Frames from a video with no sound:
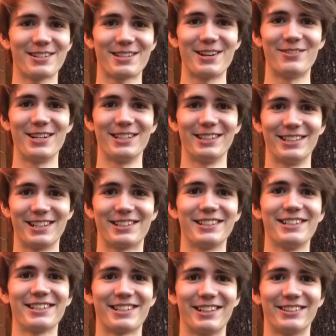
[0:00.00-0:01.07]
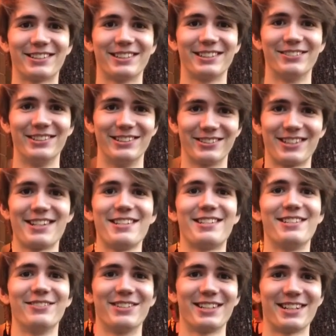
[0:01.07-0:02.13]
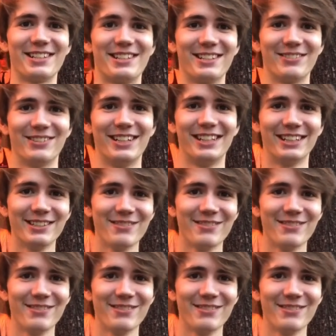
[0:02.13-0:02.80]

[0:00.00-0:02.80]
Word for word: расставание даже не жалко, говорю, красиво, красиво.